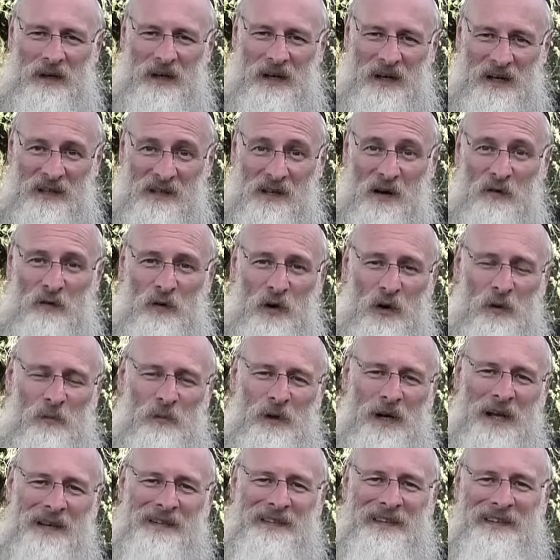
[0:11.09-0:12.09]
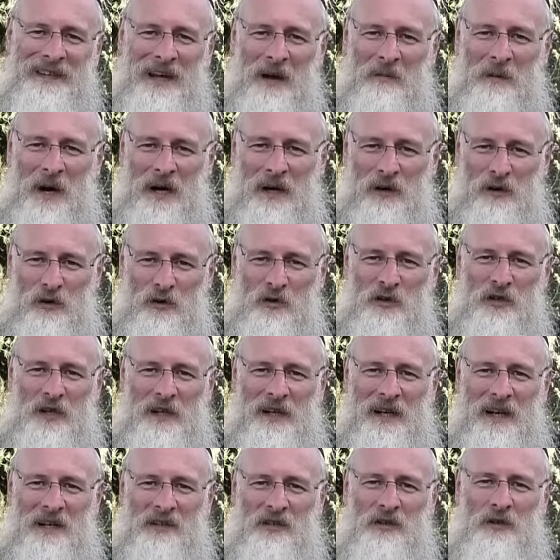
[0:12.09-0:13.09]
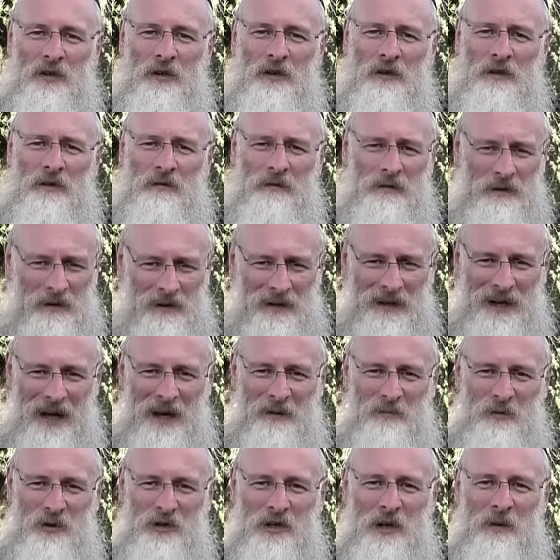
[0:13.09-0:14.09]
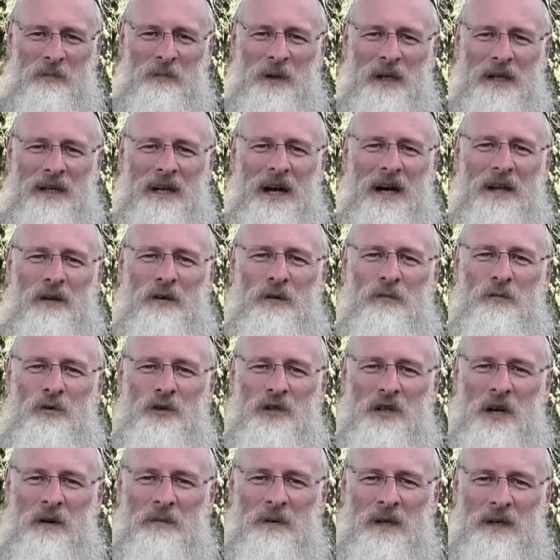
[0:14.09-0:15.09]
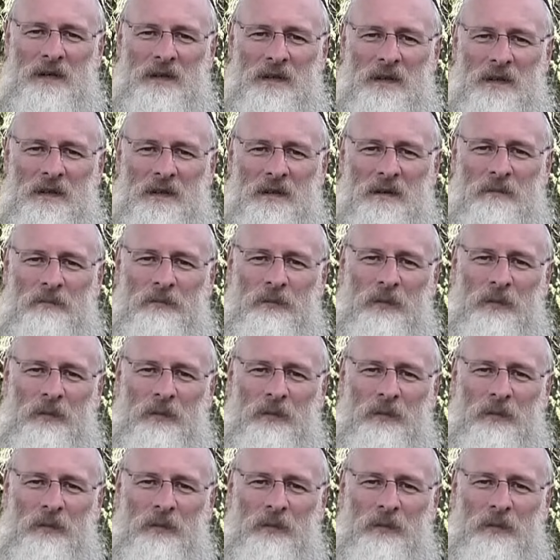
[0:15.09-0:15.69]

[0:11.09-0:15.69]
Esa fórmula se llama consideración. La hemos explicado muchas veces.